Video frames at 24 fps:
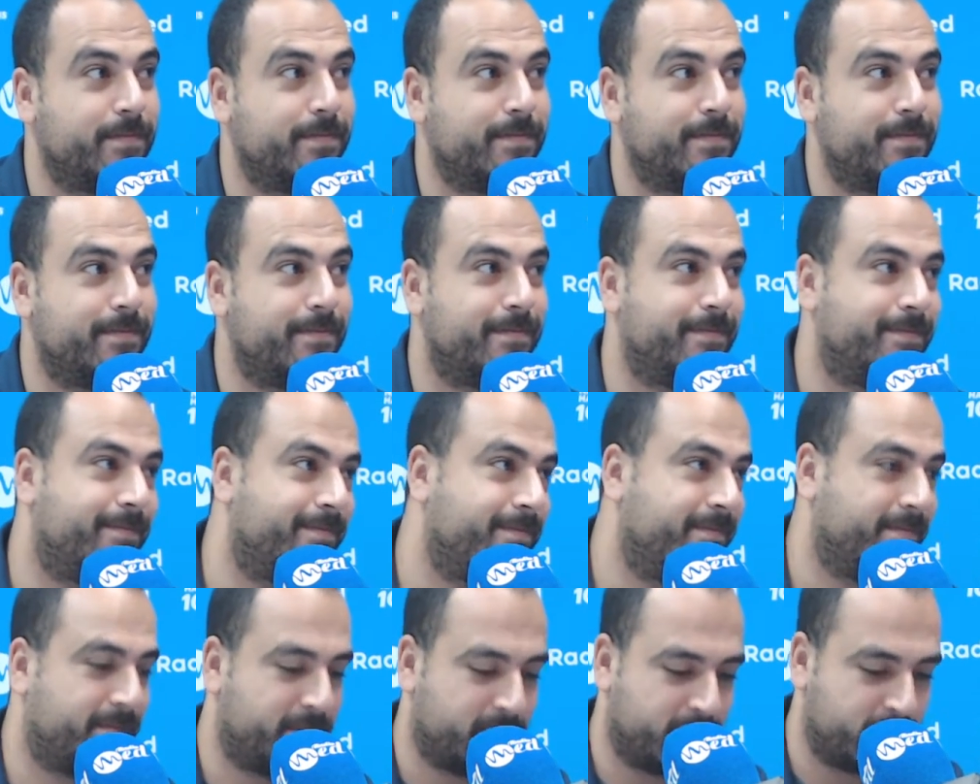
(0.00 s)

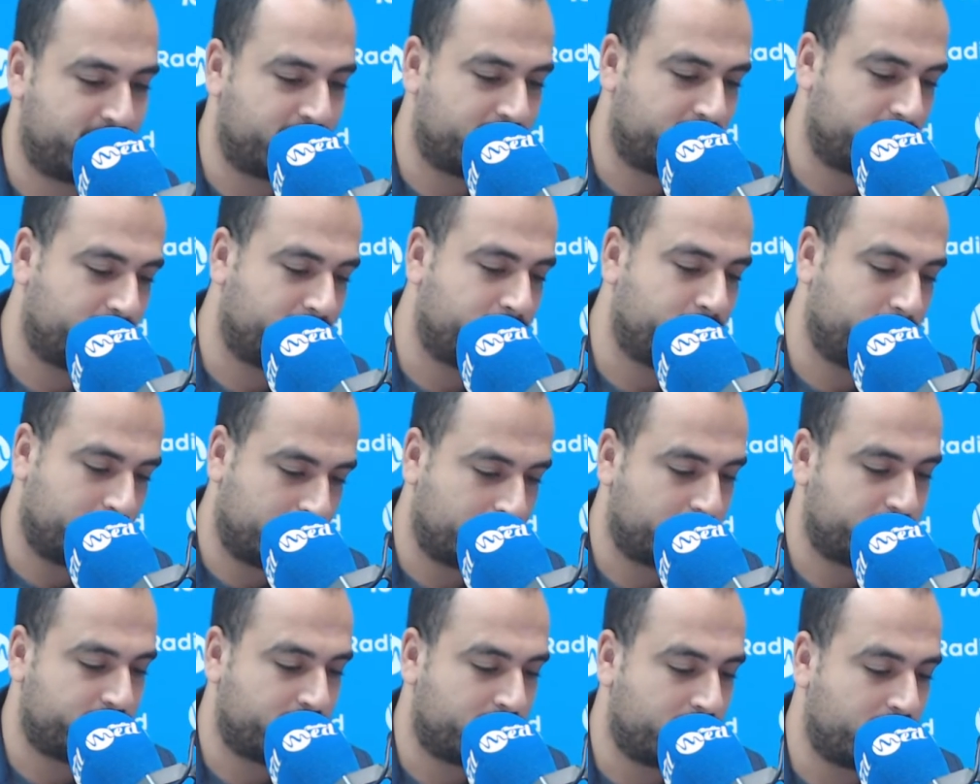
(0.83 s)
مجموعة من
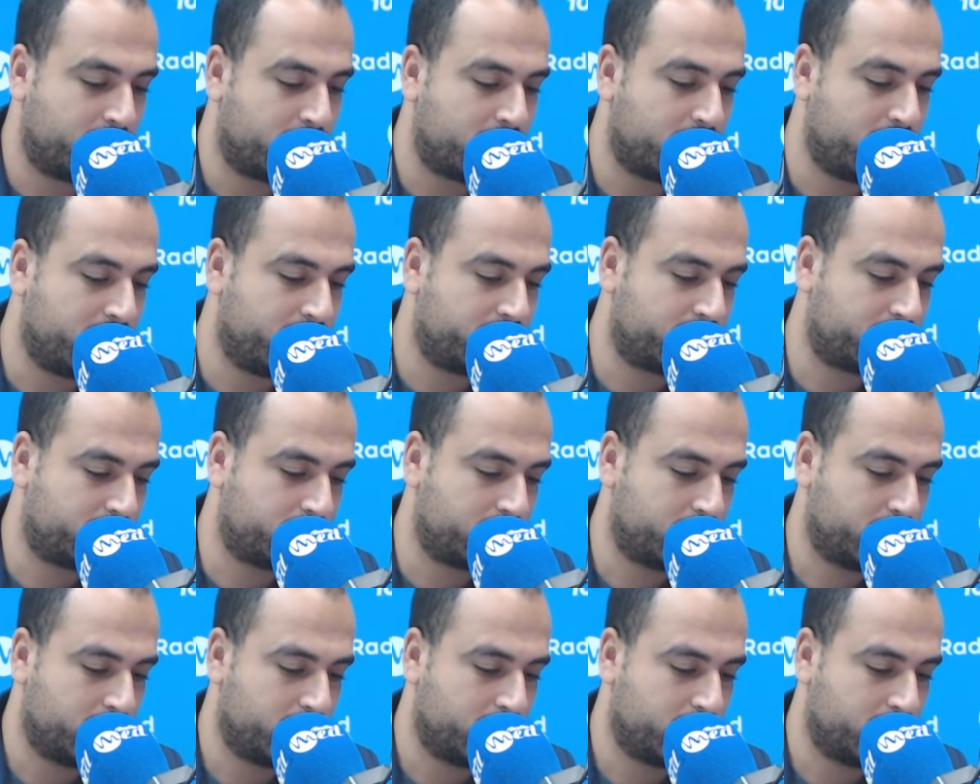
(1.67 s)
الدكاترة جينيراليست آه.